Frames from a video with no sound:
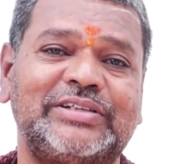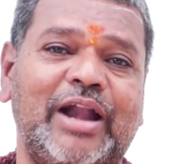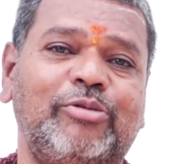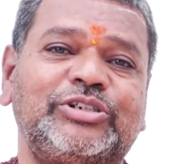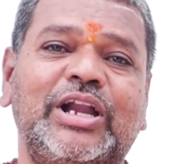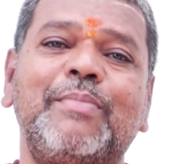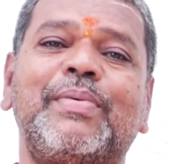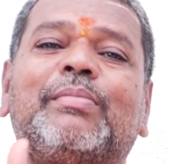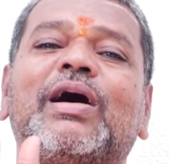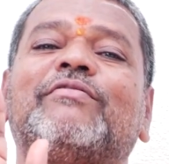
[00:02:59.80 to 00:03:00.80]
ఇస్తాడు శని
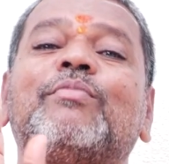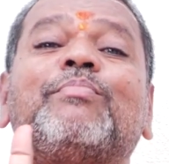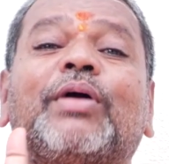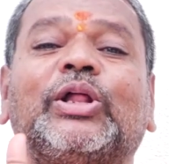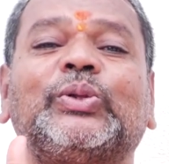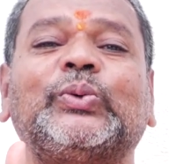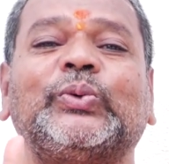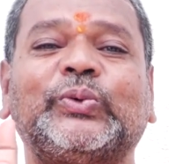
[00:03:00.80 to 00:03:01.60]
ప్రభావం పడదు